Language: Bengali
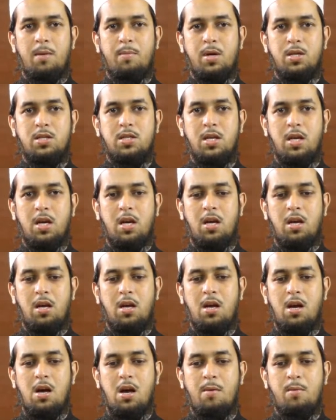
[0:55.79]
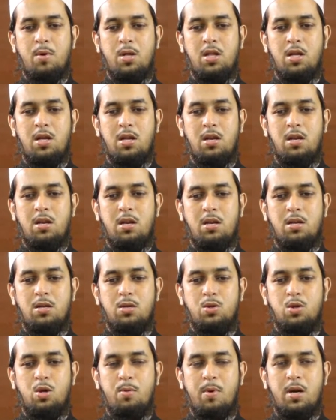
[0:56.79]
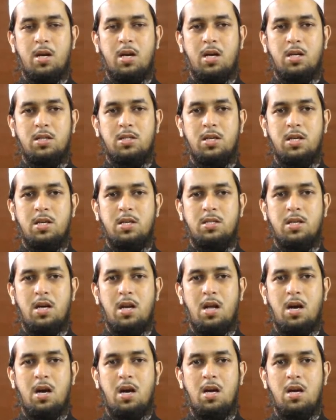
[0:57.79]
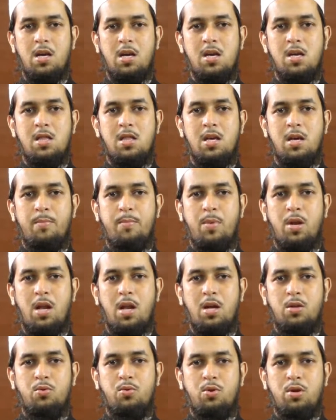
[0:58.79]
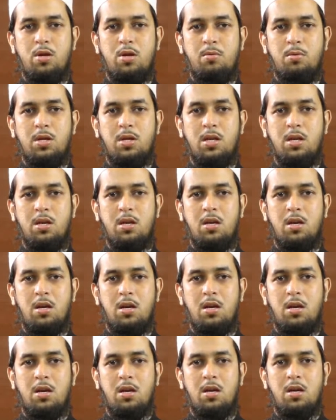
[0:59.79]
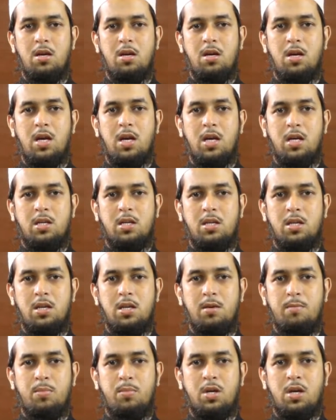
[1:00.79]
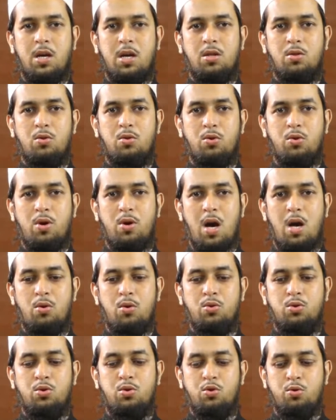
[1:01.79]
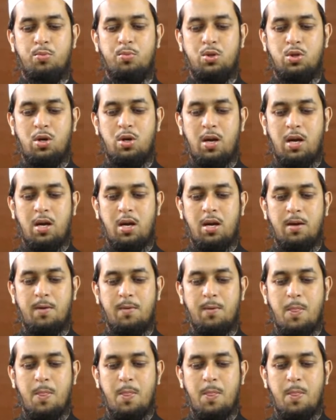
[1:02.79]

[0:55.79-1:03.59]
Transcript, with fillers: এ মাসে আমাদের সবার কাছেই জানা ঈদ এ মিলাদুন্নবী একটি বিখ্যাত আলোচিত বিষয়